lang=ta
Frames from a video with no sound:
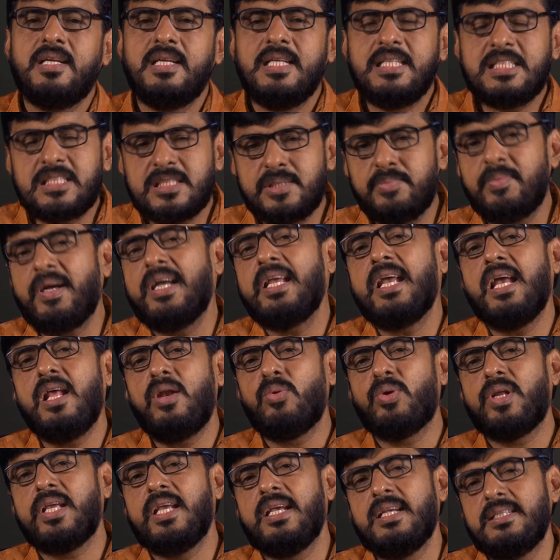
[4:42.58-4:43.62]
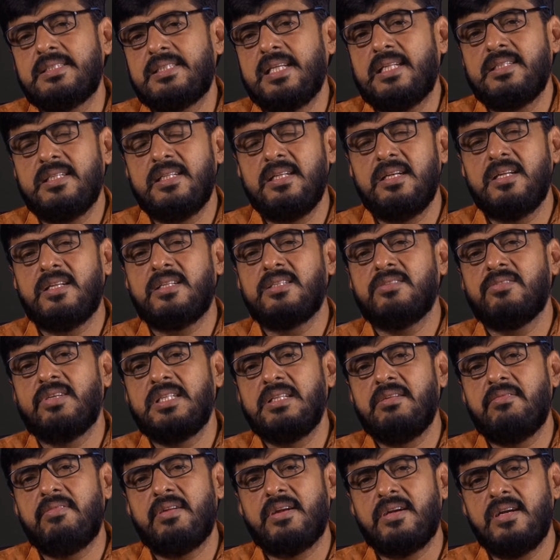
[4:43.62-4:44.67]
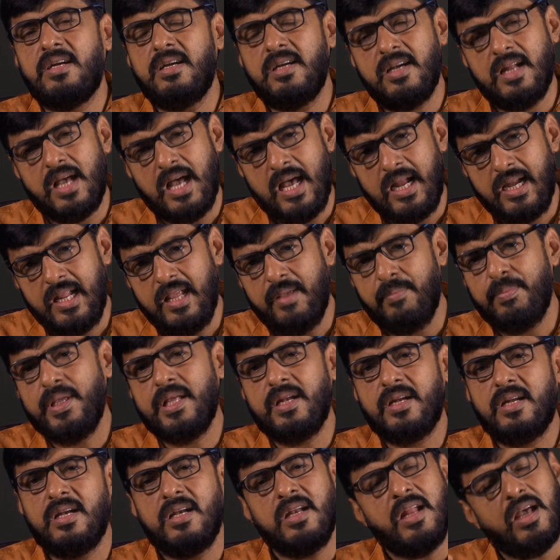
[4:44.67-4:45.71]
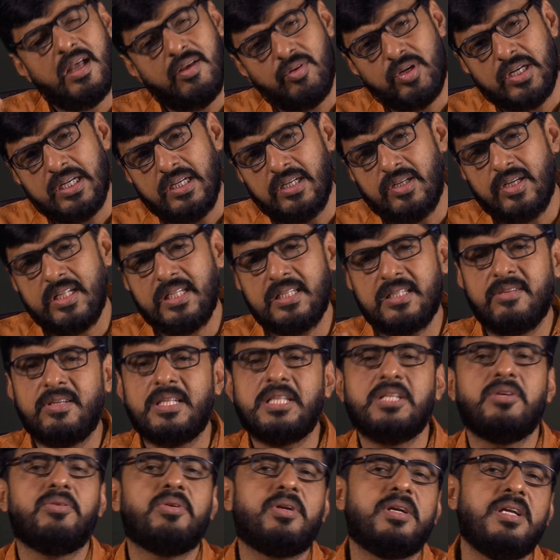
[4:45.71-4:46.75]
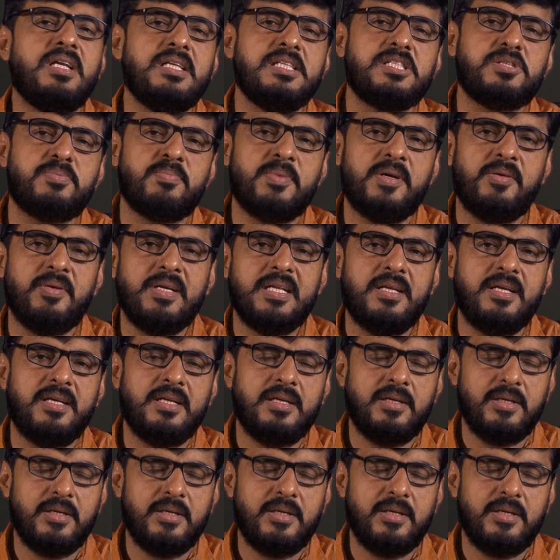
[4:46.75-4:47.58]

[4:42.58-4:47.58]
இஸ்மேலுடைய சந்ததியிலேருந்து வந்தவர்கள் அரேபியர்கள் அவர்களிடந்து வந்தவர்கள் இஸ்மவேல்